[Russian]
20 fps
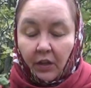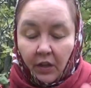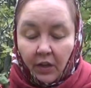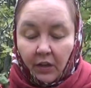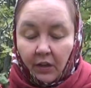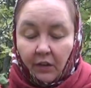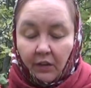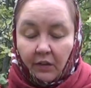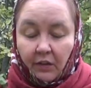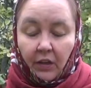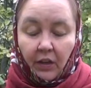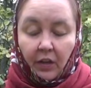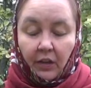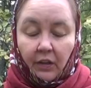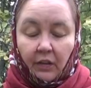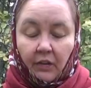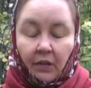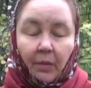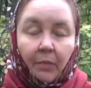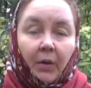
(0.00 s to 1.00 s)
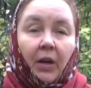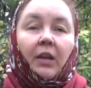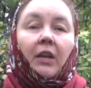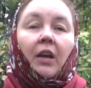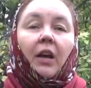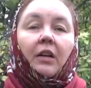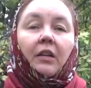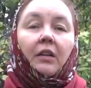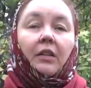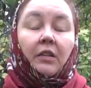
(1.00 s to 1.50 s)
и листья, и сама
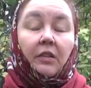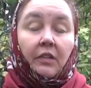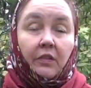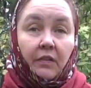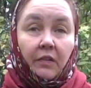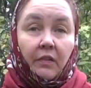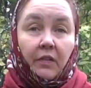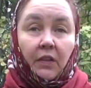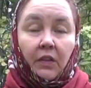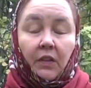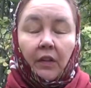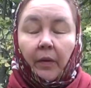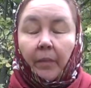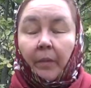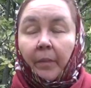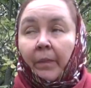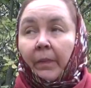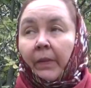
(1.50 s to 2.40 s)
ягода, и цветы.